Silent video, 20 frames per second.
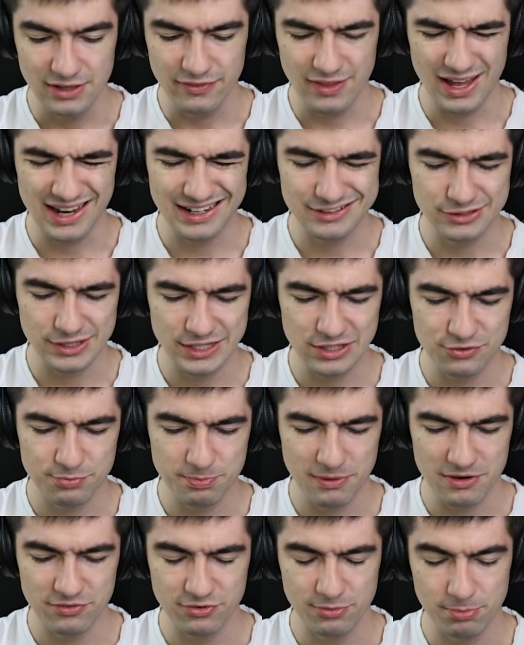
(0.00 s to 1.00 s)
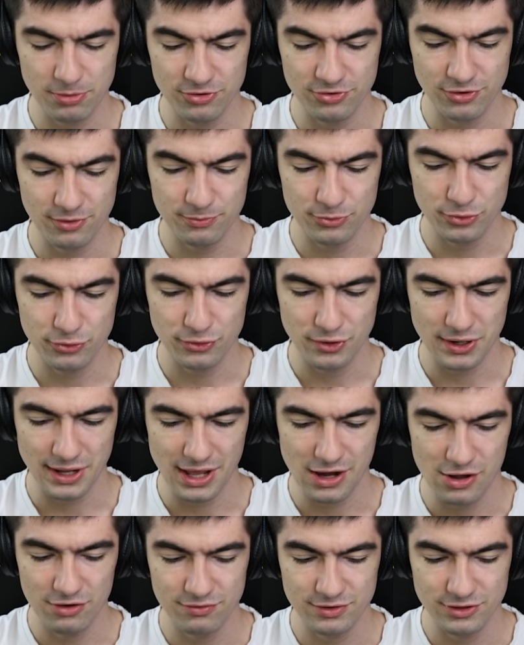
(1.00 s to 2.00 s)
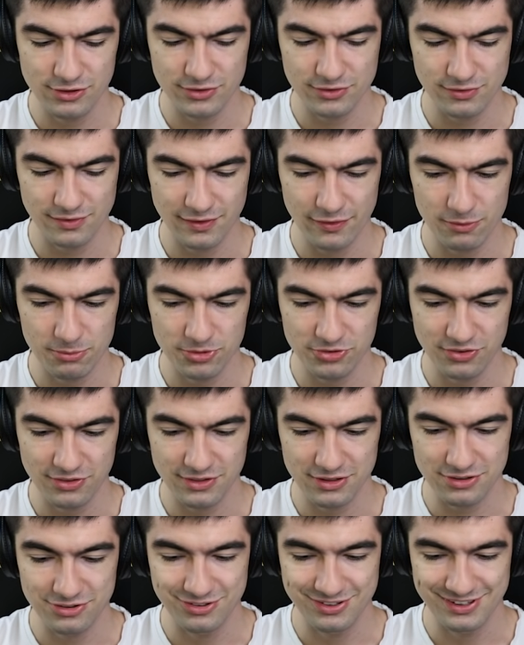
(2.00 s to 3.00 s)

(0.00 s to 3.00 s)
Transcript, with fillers: No ale to też pierwszy poziom tutorialowy, no to wiadomo, że też